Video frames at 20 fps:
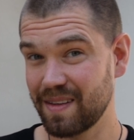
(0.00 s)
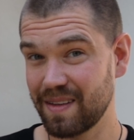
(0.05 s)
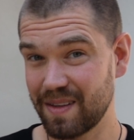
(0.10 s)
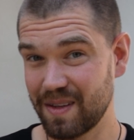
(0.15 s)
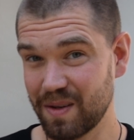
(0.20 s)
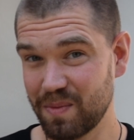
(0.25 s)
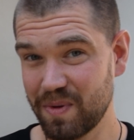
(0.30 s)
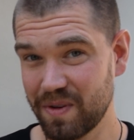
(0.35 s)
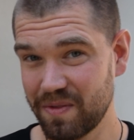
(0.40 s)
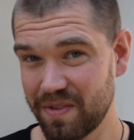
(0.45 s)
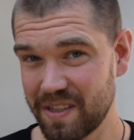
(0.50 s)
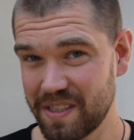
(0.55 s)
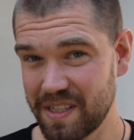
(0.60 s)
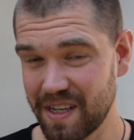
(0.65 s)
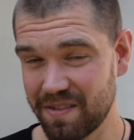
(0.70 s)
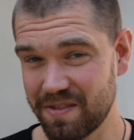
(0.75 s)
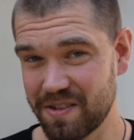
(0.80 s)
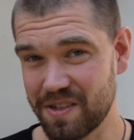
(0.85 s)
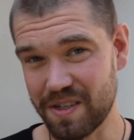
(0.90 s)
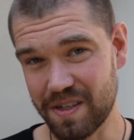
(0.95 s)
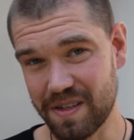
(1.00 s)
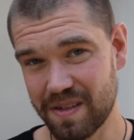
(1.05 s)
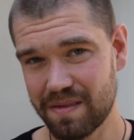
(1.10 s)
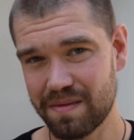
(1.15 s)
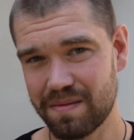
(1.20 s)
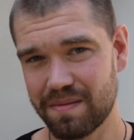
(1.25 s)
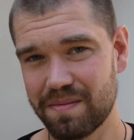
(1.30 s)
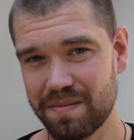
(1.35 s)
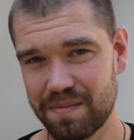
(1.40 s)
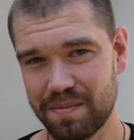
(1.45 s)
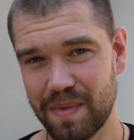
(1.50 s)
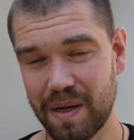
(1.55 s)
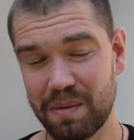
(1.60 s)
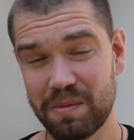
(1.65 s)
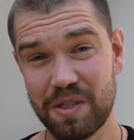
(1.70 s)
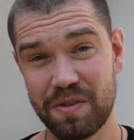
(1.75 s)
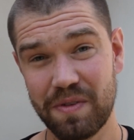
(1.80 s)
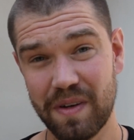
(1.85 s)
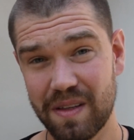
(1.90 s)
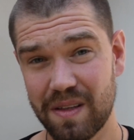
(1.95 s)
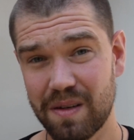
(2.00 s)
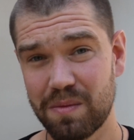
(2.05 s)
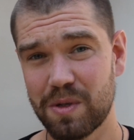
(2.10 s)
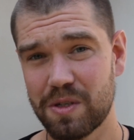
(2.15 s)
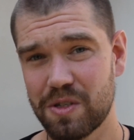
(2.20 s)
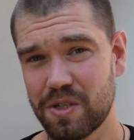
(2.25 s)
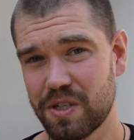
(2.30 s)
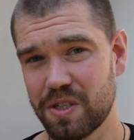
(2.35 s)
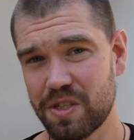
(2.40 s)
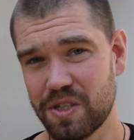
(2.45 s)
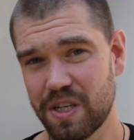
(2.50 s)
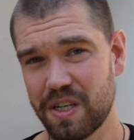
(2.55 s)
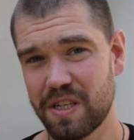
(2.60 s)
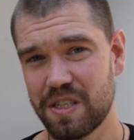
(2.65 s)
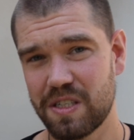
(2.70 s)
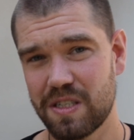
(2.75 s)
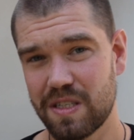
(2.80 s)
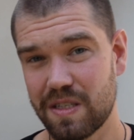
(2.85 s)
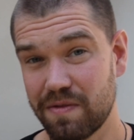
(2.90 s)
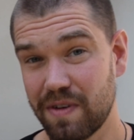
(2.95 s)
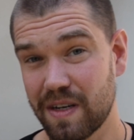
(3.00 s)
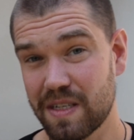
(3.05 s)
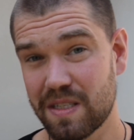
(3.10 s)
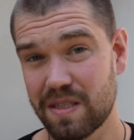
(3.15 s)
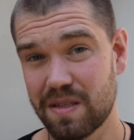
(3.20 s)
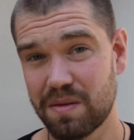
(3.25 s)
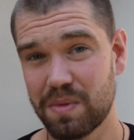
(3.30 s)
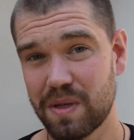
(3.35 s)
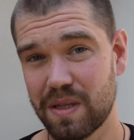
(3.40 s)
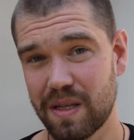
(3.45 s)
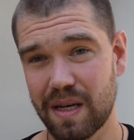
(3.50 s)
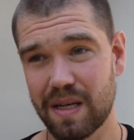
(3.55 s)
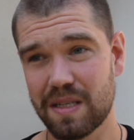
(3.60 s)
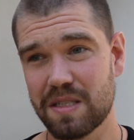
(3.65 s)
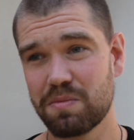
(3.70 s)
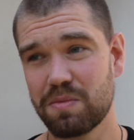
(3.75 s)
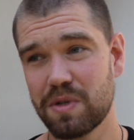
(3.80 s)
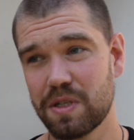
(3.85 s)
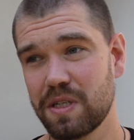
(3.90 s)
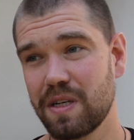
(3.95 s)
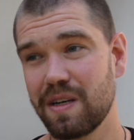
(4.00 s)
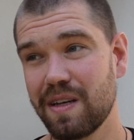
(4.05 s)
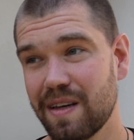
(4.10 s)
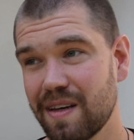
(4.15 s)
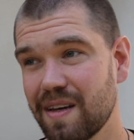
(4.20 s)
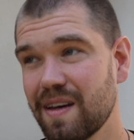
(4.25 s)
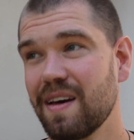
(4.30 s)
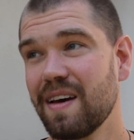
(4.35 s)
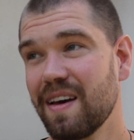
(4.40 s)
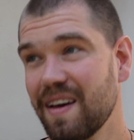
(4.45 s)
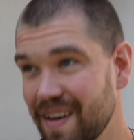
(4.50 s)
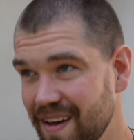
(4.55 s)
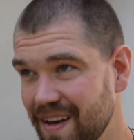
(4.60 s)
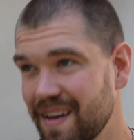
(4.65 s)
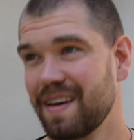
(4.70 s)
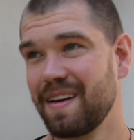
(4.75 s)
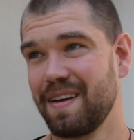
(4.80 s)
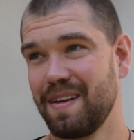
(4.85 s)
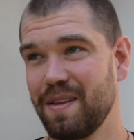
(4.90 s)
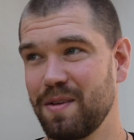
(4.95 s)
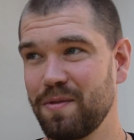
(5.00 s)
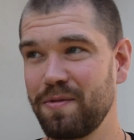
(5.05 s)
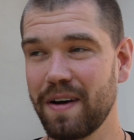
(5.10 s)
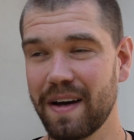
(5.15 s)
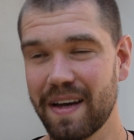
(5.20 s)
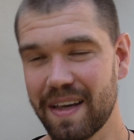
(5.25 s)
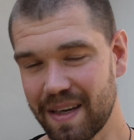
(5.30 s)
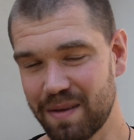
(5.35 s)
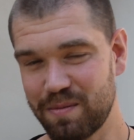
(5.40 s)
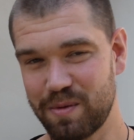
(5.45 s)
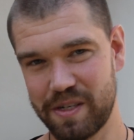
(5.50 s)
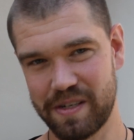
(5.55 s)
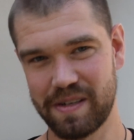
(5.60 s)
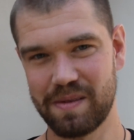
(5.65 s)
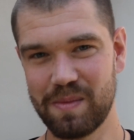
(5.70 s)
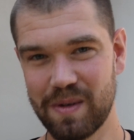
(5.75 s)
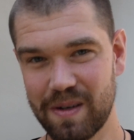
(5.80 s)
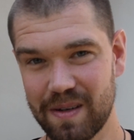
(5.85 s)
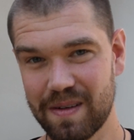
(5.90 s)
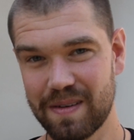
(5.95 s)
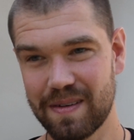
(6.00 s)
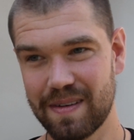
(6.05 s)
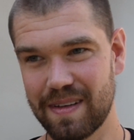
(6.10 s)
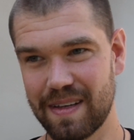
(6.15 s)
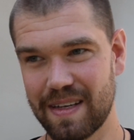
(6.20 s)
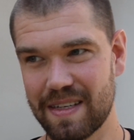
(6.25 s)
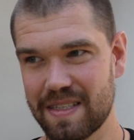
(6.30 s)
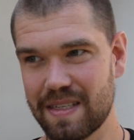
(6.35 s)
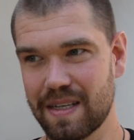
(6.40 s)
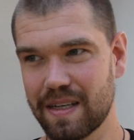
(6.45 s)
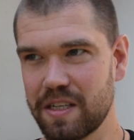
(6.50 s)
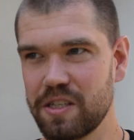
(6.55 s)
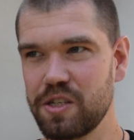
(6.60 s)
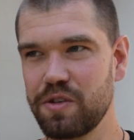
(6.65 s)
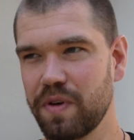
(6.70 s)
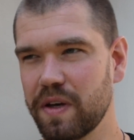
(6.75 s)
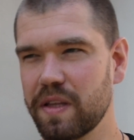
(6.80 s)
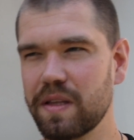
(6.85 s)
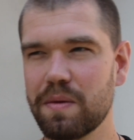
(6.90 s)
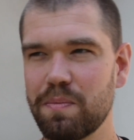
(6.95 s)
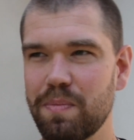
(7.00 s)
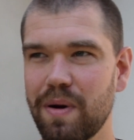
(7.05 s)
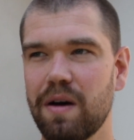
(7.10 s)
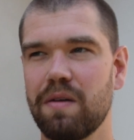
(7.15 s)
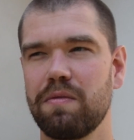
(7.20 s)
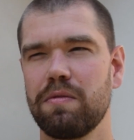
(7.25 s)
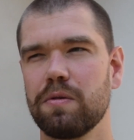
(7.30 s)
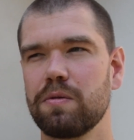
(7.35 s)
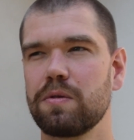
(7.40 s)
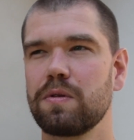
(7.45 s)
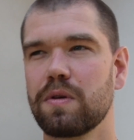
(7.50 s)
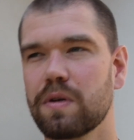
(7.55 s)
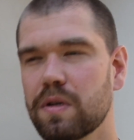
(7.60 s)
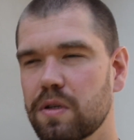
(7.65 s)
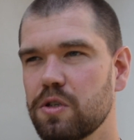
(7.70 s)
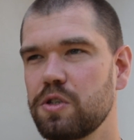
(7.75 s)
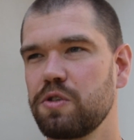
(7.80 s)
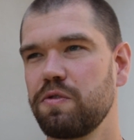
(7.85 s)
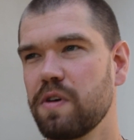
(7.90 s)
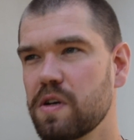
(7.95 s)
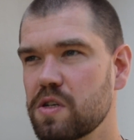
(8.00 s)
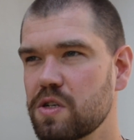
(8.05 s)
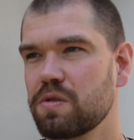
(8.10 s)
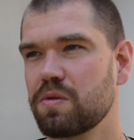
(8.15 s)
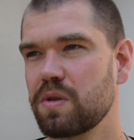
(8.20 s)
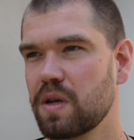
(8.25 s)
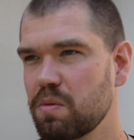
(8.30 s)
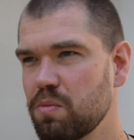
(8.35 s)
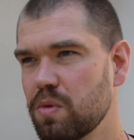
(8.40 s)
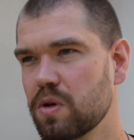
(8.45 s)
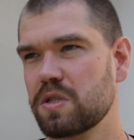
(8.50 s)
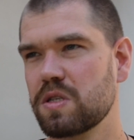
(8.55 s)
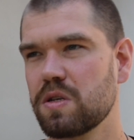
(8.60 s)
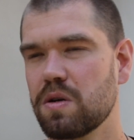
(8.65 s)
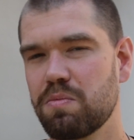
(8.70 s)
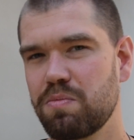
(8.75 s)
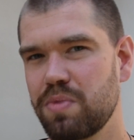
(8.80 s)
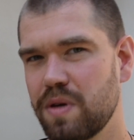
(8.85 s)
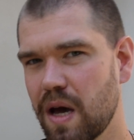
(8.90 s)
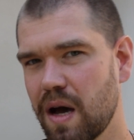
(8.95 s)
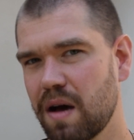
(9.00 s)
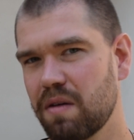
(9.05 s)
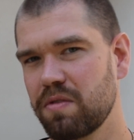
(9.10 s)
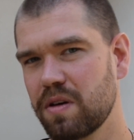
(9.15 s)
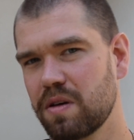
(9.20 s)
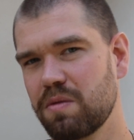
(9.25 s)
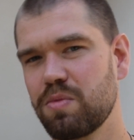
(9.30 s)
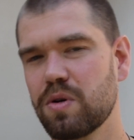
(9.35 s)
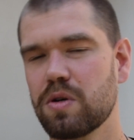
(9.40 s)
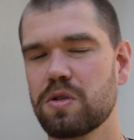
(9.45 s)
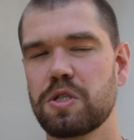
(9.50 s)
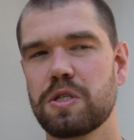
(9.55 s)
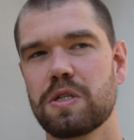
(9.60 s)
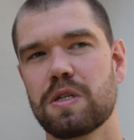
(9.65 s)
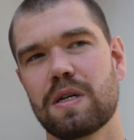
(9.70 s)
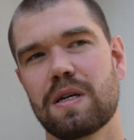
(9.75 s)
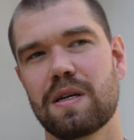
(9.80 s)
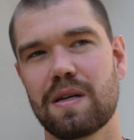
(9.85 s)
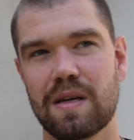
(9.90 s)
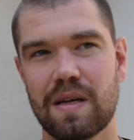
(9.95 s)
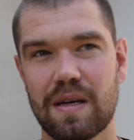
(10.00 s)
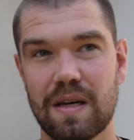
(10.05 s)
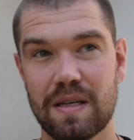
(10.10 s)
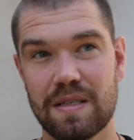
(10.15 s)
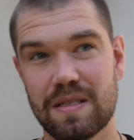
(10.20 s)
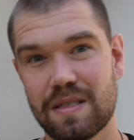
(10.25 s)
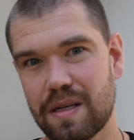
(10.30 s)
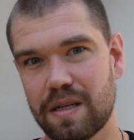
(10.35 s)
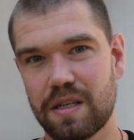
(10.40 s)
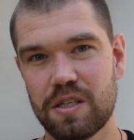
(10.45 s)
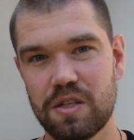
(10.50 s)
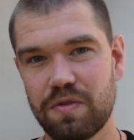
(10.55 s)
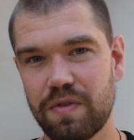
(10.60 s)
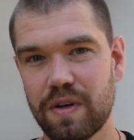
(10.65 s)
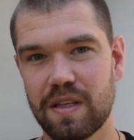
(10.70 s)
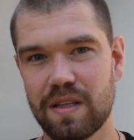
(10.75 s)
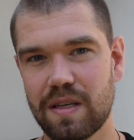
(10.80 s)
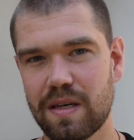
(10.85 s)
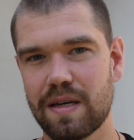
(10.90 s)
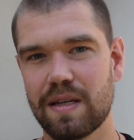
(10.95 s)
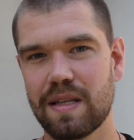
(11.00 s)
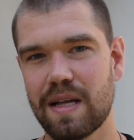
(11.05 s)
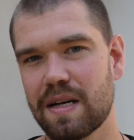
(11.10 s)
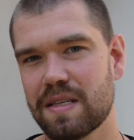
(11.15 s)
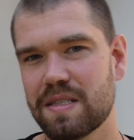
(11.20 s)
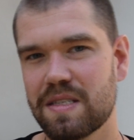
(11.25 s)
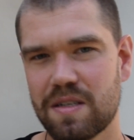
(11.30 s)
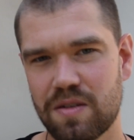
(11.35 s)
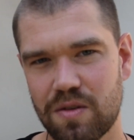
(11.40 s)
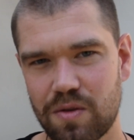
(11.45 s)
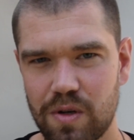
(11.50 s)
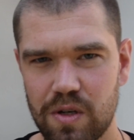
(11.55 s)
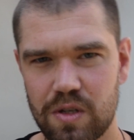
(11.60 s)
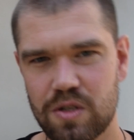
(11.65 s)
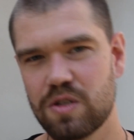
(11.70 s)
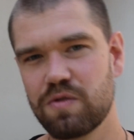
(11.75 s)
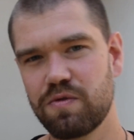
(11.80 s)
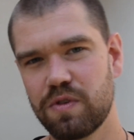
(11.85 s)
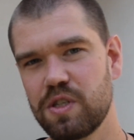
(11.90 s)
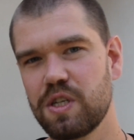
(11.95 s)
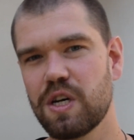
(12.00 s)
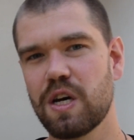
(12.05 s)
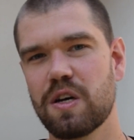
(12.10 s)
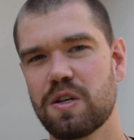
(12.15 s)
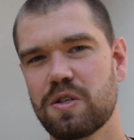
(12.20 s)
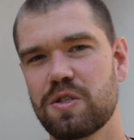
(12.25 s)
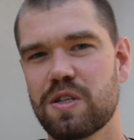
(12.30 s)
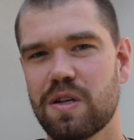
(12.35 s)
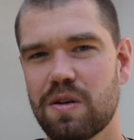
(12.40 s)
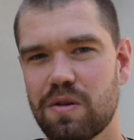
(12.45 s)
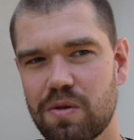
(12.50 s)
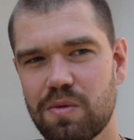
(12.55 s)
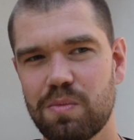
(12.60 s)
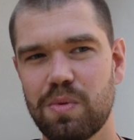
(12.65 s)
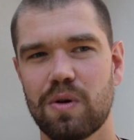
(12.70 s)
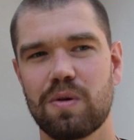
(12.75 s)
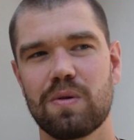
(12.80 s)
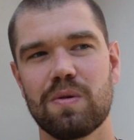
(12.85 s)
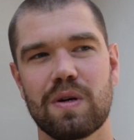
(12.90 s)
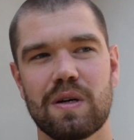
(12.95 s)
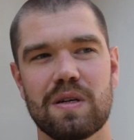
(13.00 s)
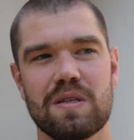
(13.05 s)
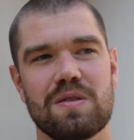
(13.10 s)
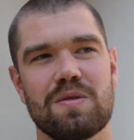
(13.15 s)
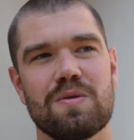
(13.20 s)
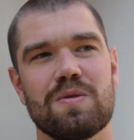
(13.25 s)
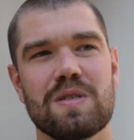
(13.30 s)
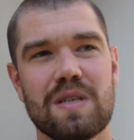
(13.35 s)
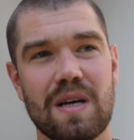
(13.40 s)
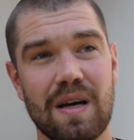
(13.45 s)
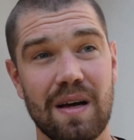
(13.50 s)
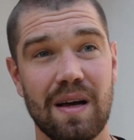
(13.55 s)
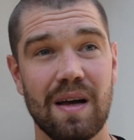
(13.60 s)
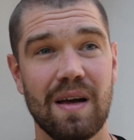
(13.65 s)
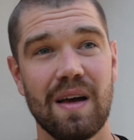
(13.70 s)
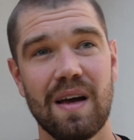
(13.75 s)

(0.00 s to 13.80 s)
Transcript: To powiedziawszy, mam świadomość, że część z was sobie teraz myśli, no fajnie Przemo, jest taki święty Paweł, który doświadczał tej mocy objawień bożych, jest taki święty Ignacy, który zwyciężał u boku Chrystusa,